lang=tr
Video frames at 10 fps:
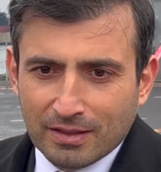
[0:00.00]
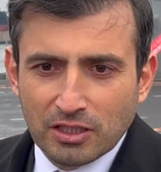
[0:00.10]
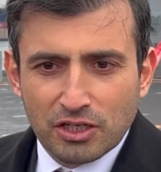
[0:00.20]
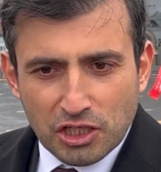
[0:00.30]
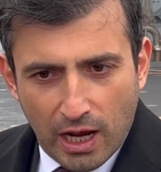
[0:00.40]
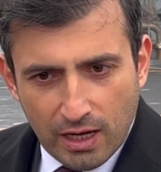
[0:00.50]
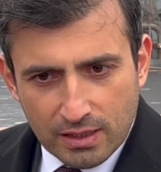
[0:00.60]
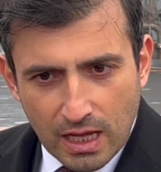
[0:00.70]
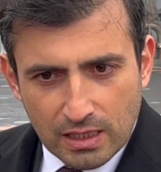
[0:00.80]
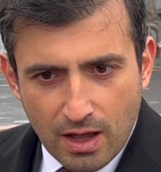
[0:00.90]
Yarış halen
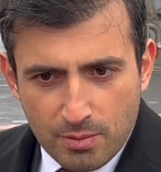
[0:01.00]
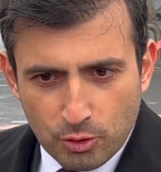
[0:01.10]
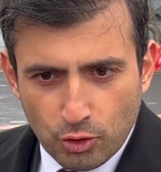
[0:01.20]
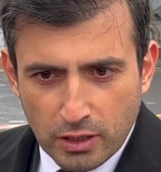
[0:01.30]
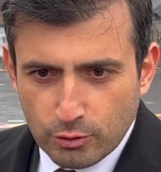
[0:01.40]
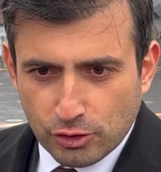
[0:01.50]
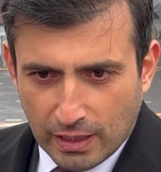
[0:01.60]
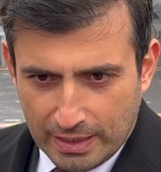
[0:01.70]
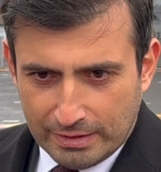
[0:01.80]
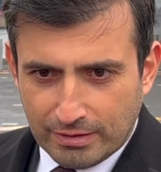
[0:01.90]
daha devam ediyor. Henüz
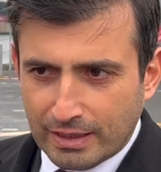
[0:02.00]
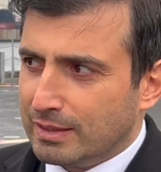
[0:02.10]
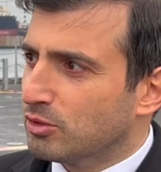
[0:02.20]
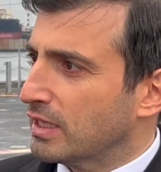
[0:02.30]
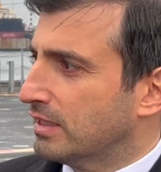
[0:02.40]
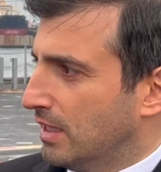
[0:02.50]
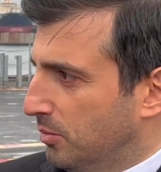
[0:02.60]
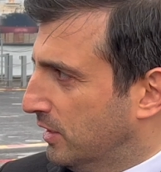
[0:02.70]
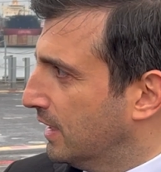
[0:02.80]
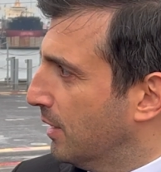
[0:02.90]
halen daha kimse kısa
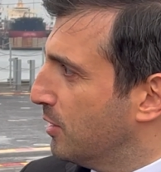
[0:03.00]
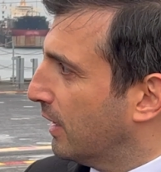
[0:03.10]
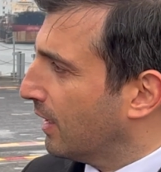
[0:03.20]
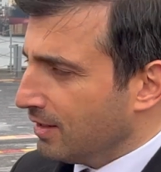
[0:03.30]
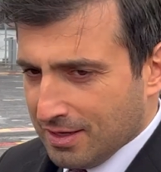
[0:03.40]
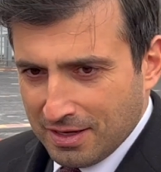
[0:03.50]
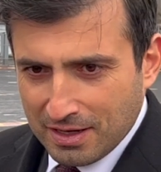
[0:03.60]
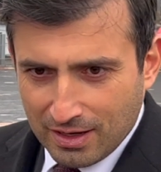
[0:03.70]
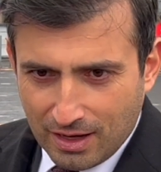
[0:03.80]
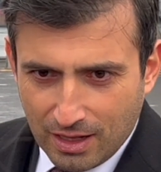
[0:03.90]
pistli gemilerden
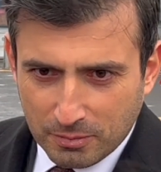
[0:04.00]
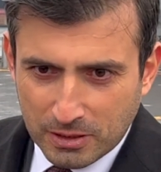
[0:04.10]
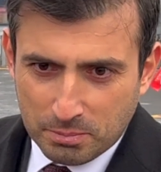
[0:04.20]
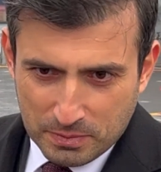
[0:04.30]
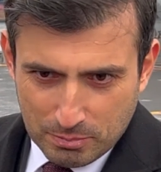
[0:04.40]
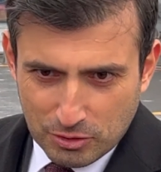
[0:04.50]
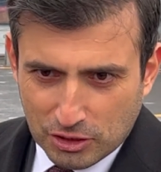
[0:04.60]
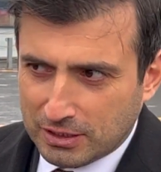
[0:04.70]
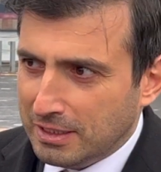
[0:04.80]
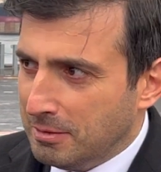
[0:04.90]
kalkıp
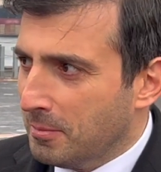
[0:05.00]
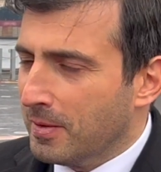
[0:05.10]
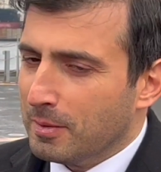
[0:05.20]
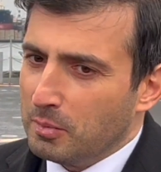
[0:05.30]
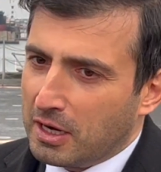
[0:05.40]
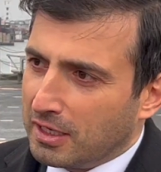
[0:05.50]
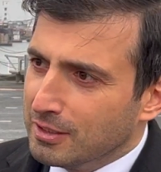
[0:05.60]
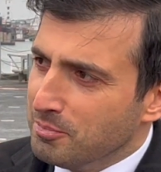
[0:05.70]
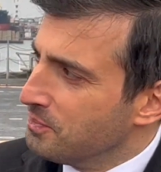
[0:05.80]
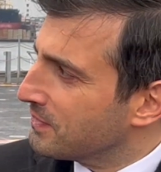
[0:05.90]
inmiş değil.
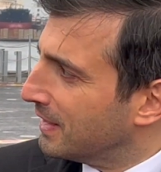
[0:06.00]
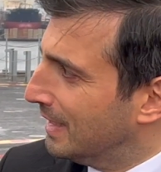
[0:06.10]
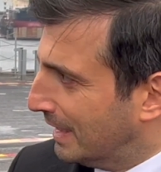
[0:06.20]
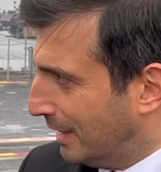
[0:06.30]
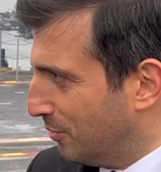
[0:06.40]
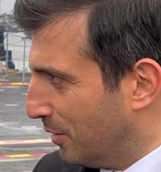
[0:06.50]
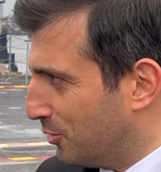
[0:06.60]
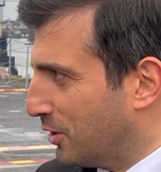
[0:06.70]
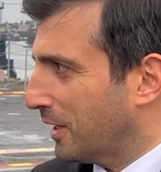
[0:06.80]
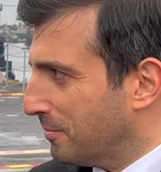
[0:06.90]
Bakalım ilk kim
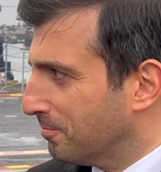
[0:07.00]
yapacak?